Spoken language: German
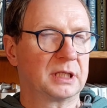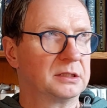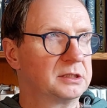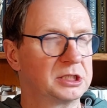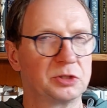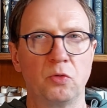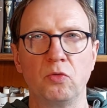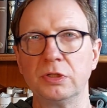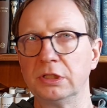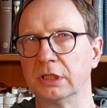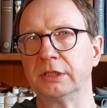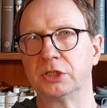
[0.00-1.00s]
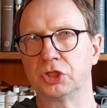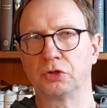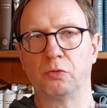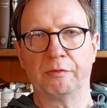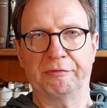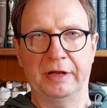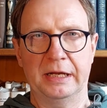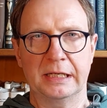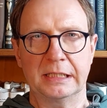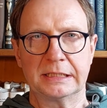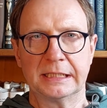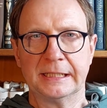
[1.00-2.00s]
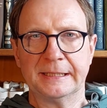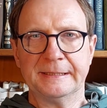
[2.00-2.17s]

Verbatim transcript: ganz unkritisch hoch verehrt.